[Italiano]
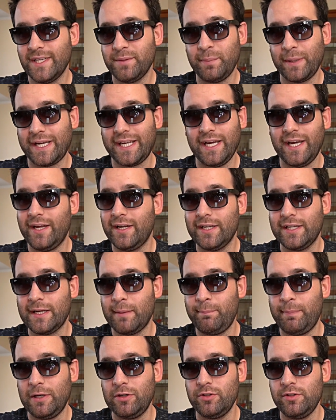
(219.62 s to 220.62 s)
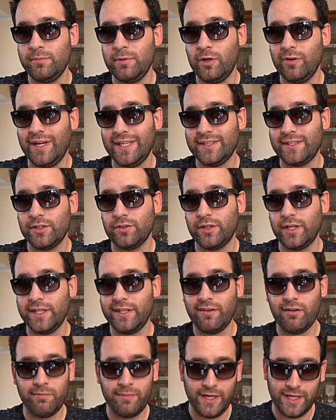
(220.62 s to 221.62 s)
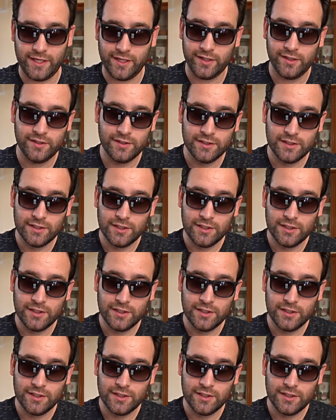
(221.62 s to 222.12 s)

Perché il cappello di Meloetta non andava bene.